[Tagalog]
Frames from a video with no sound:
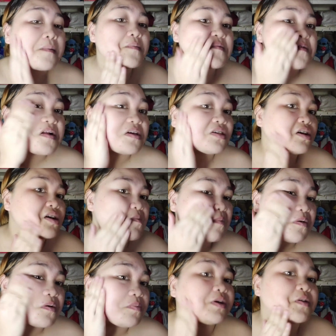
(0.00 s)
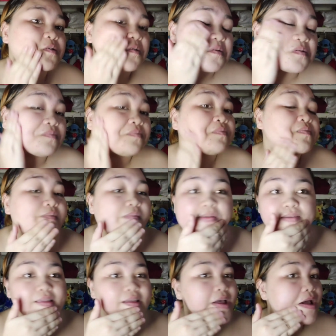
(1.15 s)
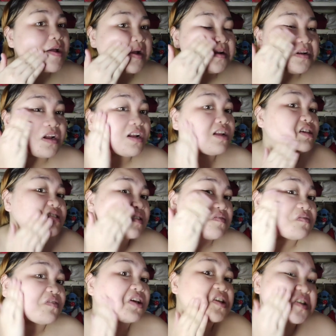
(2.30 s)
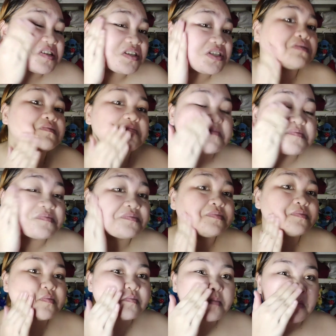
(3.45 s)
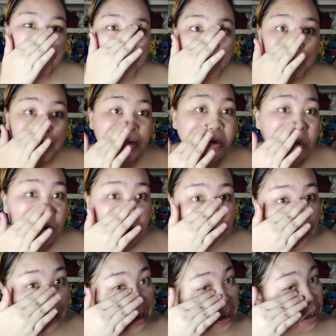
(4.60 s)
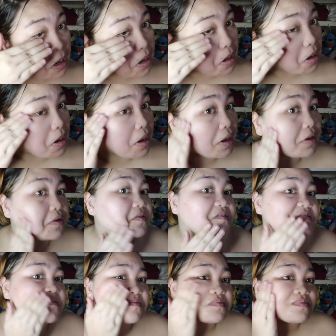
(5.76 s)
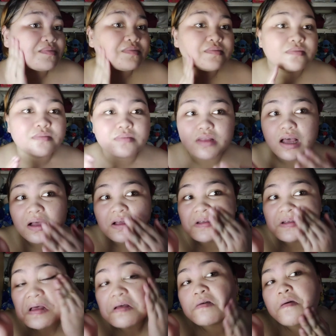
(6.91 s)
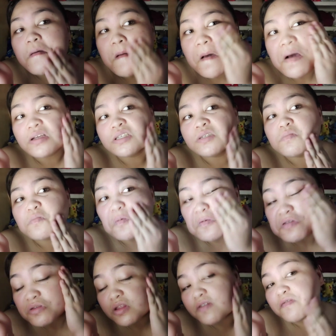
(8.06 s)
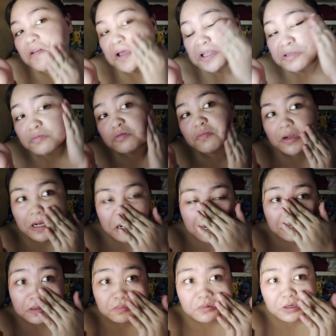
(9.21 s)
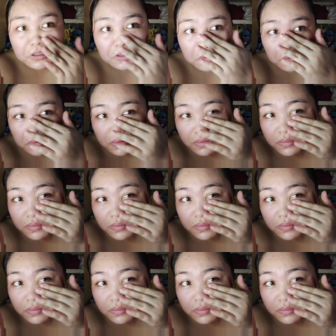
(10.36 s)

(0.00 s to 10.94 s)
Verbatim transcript: Wala siyang amoy, pero, ang ganda niya sa face. Parang, ano, nag, ang smooth ng face mo pag nilagyan mo nito.